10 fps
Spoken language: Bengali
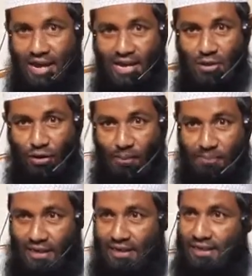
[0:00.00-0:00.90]
এই
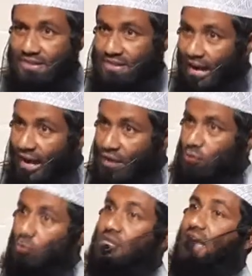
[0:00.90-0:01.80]
রমজানের চাঁদ
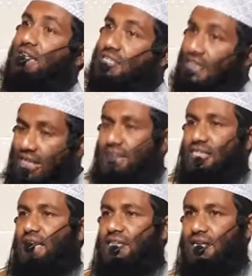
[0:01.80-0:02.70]
ওটার সাথে
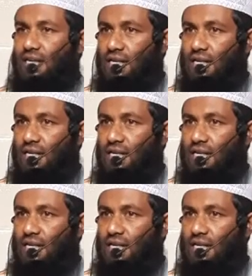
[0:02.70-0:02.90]
সাথে